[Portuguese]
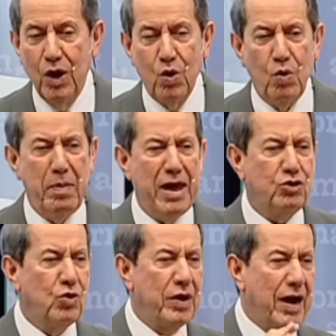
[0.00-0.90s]

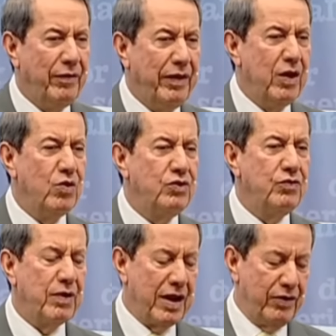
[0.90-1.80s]
Começa a orar a Deus
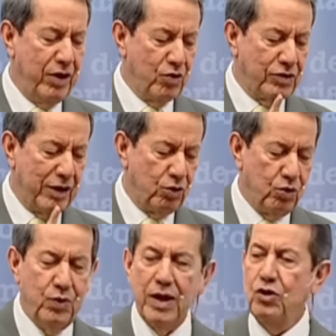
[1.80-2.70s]
e fala: Deus, é
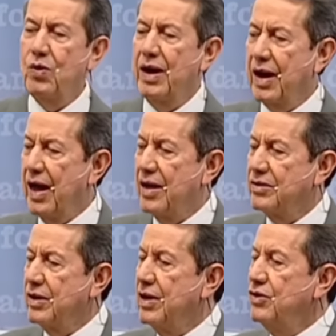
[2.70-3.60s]
tu e a tua casa.